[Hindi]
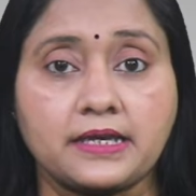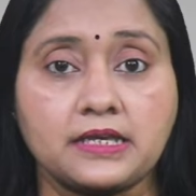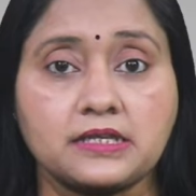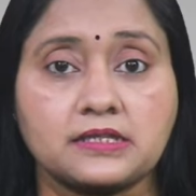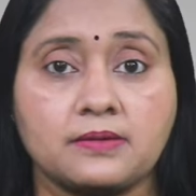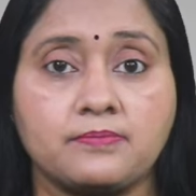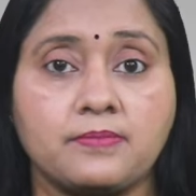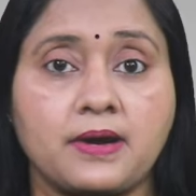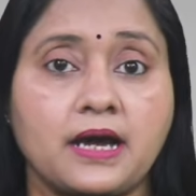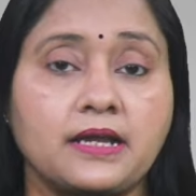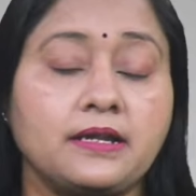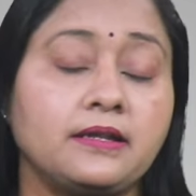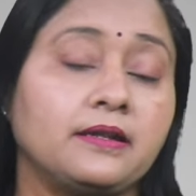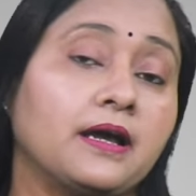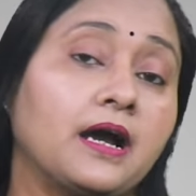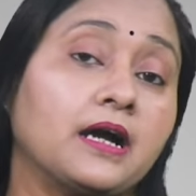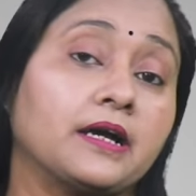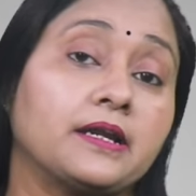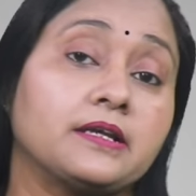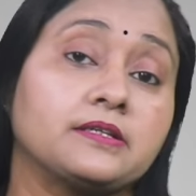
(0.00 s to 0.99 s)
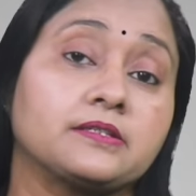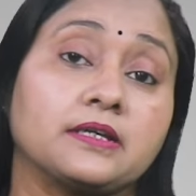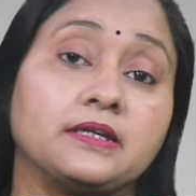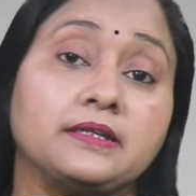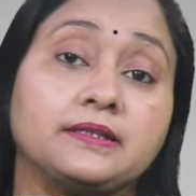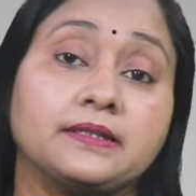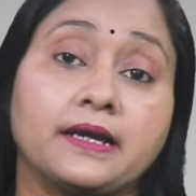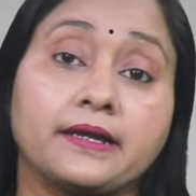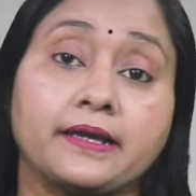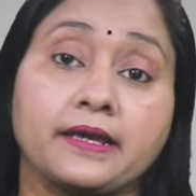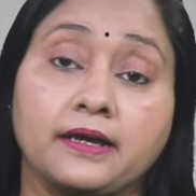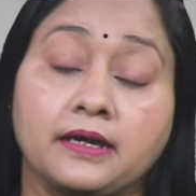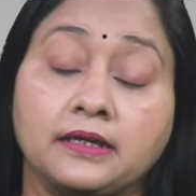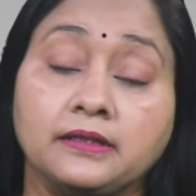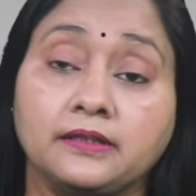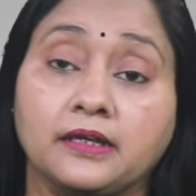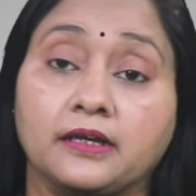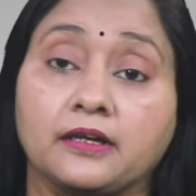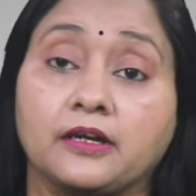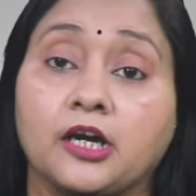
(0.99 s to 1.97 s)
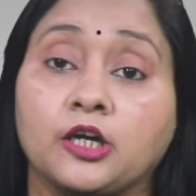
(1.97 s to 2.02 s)
कि समान नागरिक संहिता के
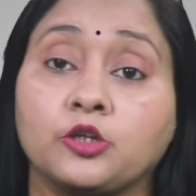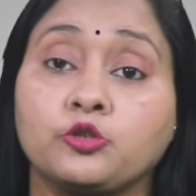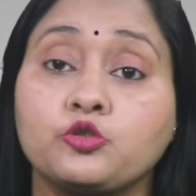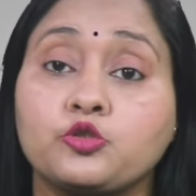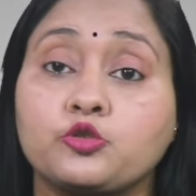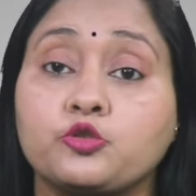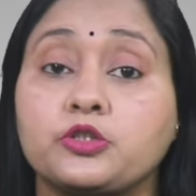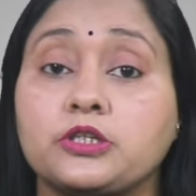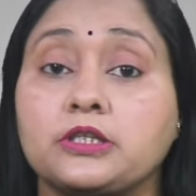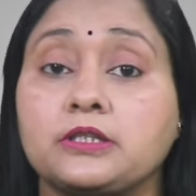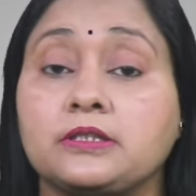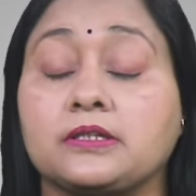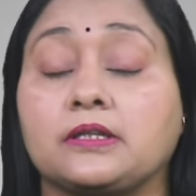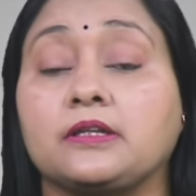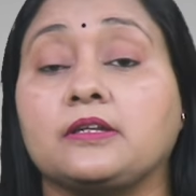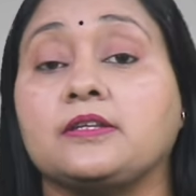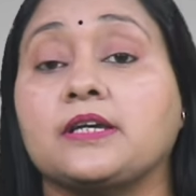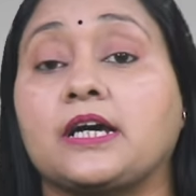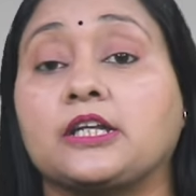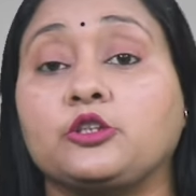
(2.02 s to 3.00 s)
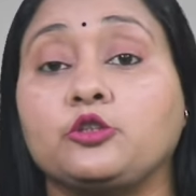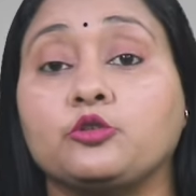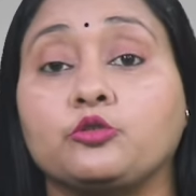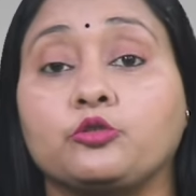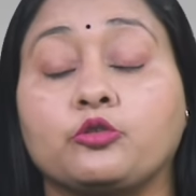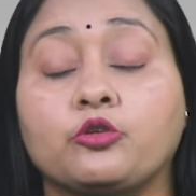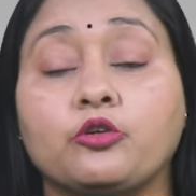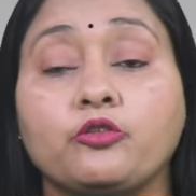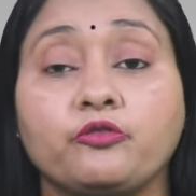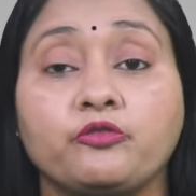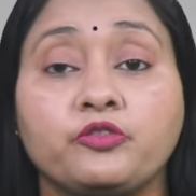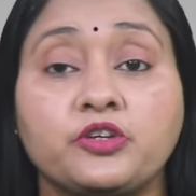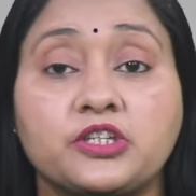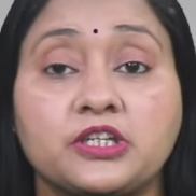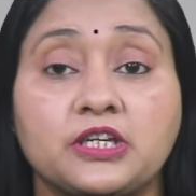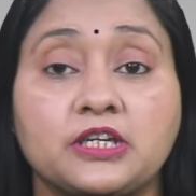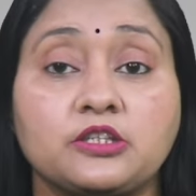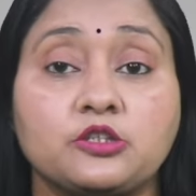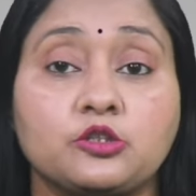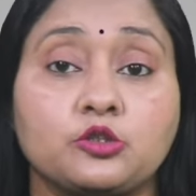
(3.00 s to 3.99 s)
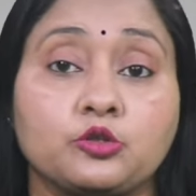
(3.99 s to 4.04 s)
अंदर अनुसूचित जनजातियों को
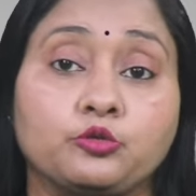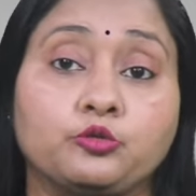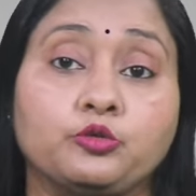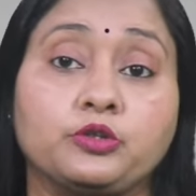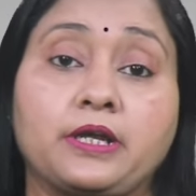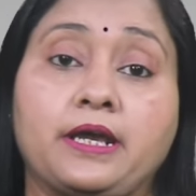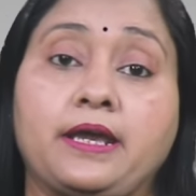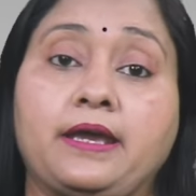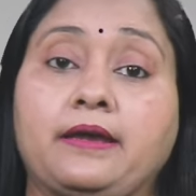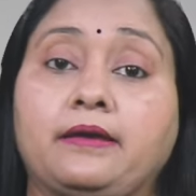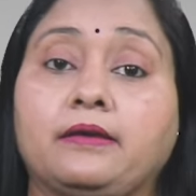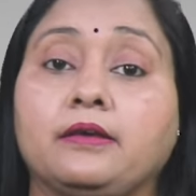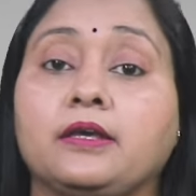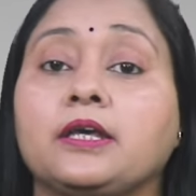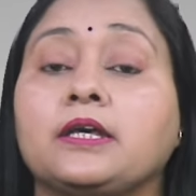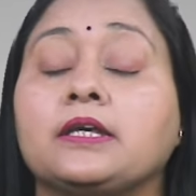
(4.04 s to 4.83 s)
विशेष छूट है